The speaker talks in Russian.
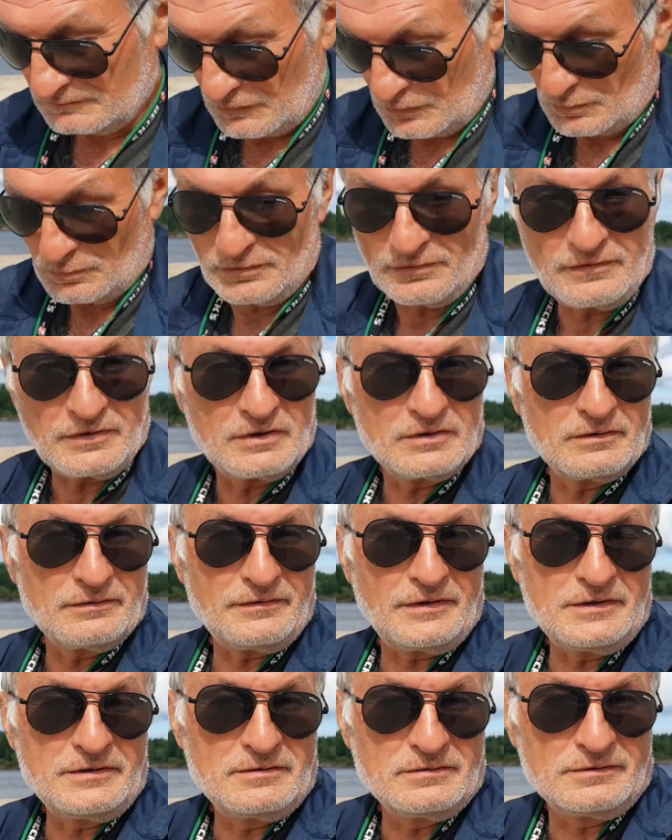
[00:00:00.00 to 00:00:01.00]
Что не видел?
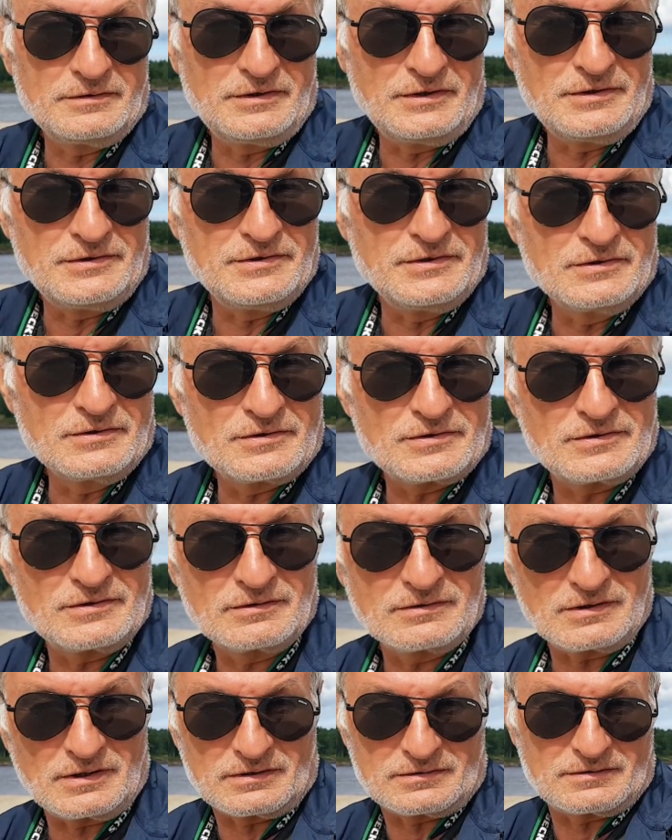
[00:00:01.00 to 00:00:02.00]
Видел не единожды,
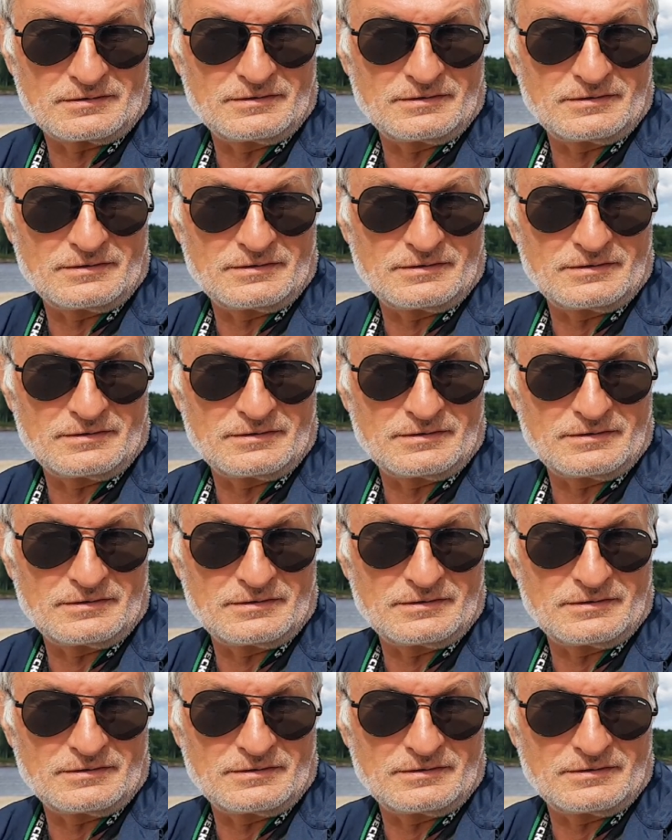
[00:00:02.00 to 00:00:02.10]
как-то